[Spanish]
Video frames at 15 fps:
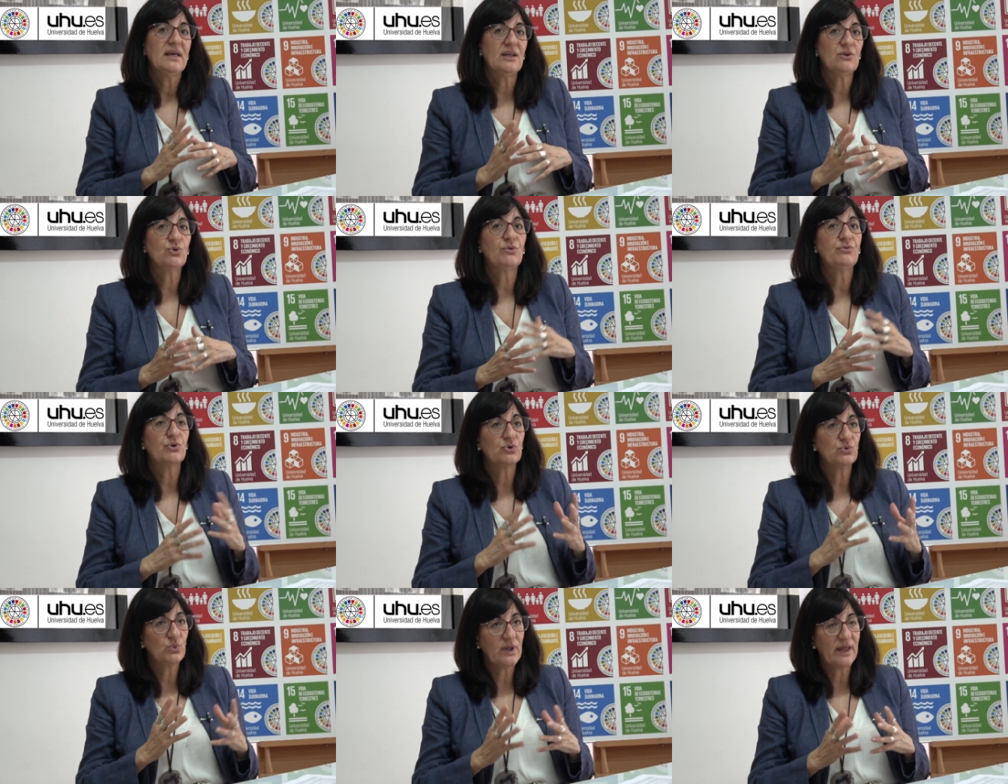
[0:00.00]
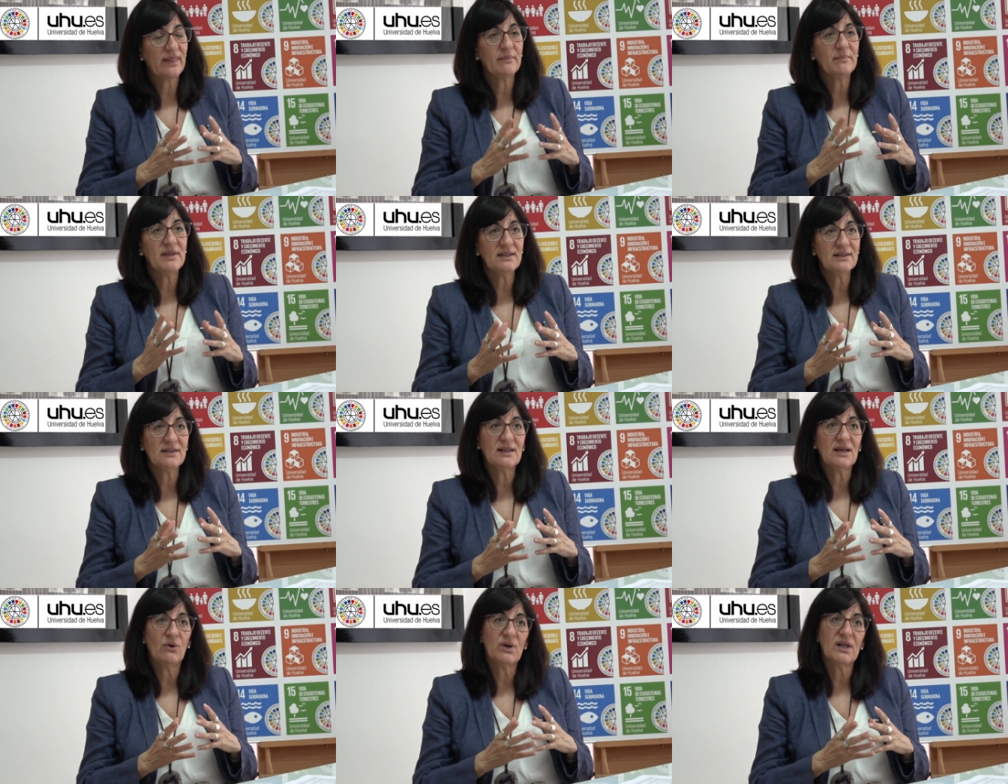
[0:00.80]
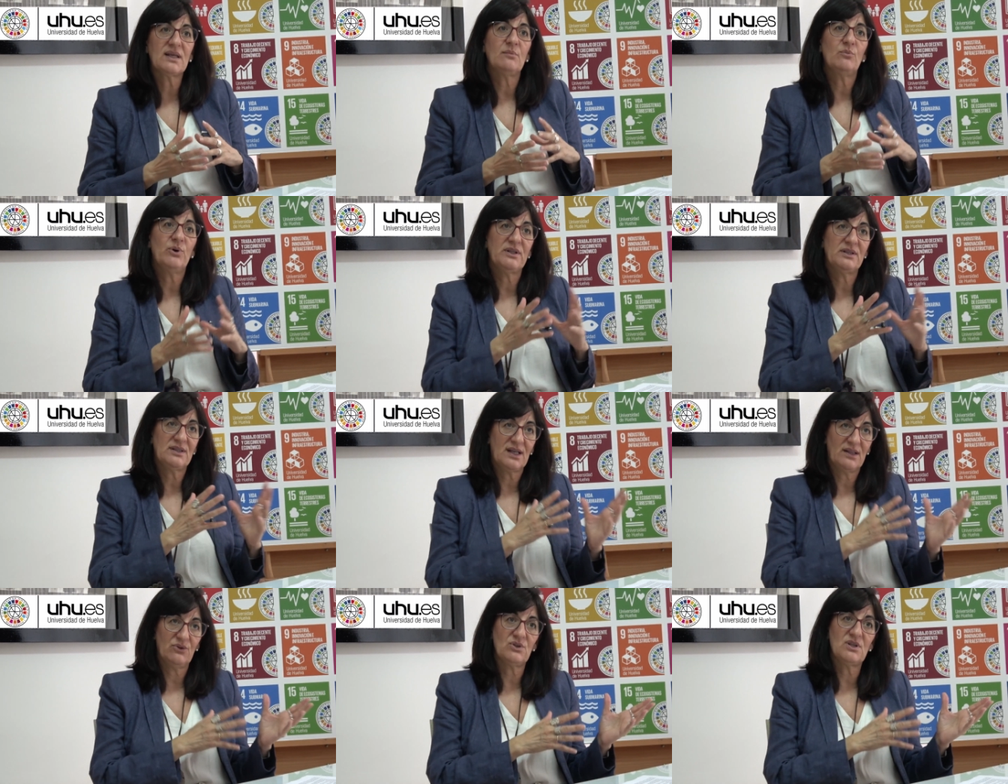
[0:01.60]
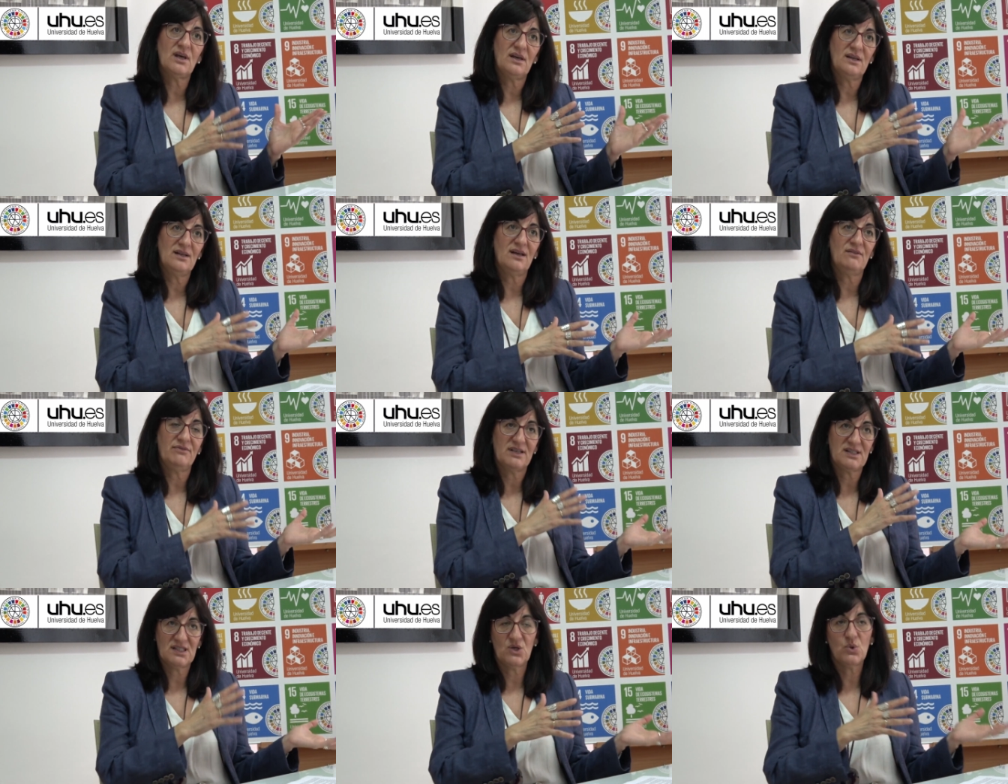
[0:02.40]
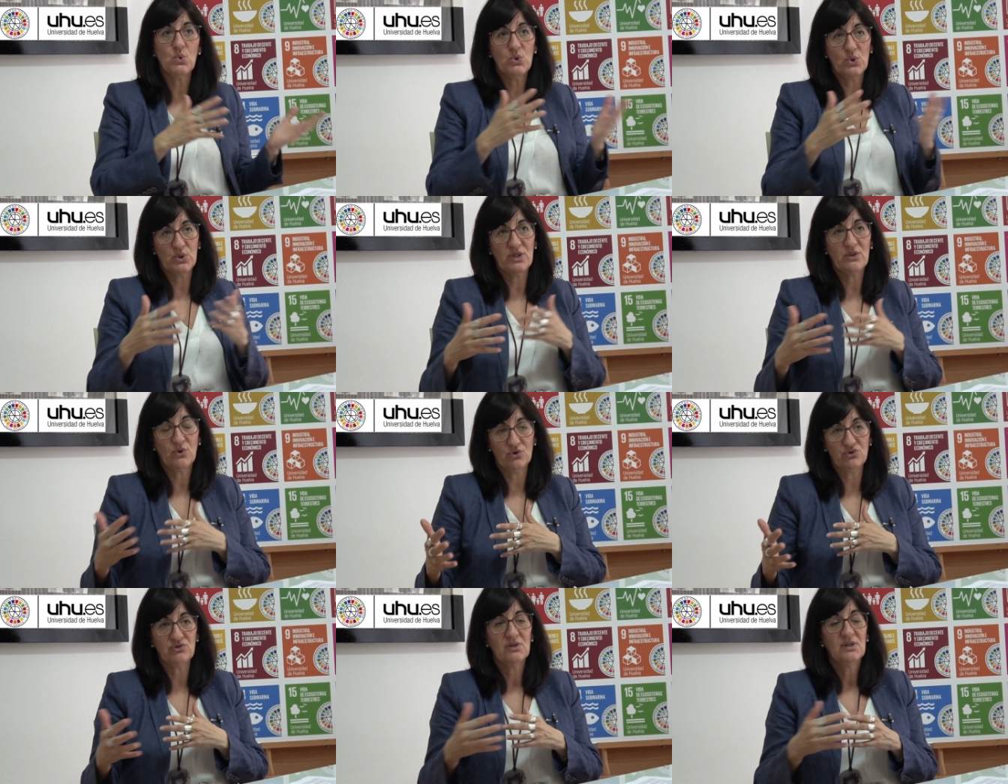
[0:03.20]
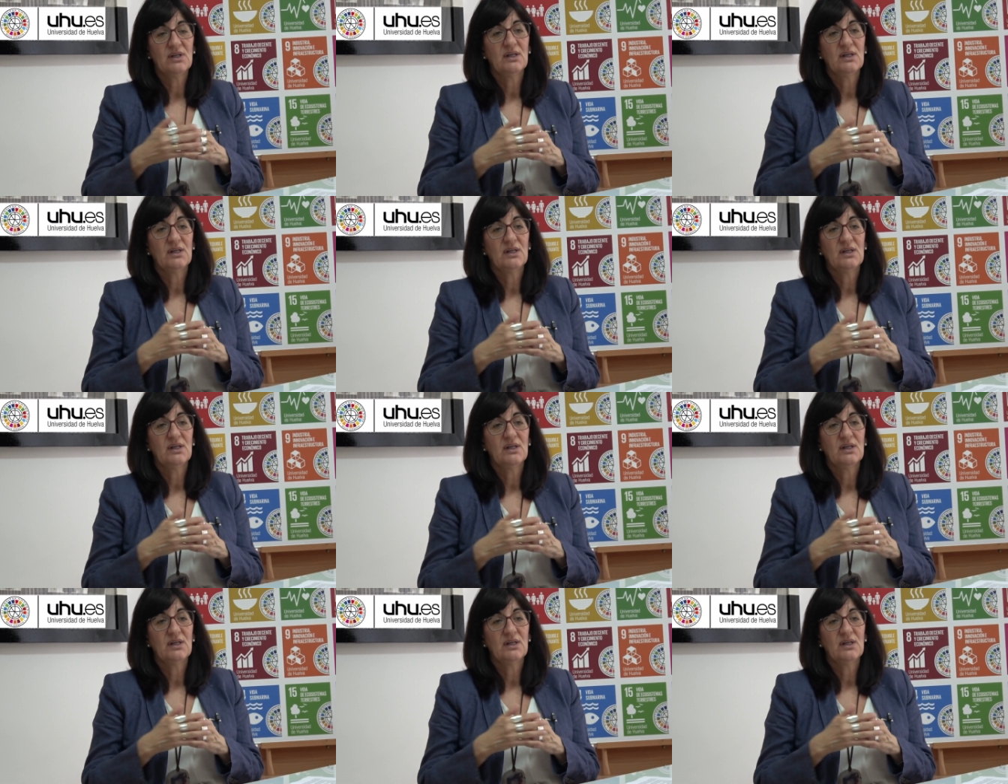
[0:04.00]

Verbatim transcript: Esto afortunadamente ahora que hemos entrado ya en la fase 1 y 2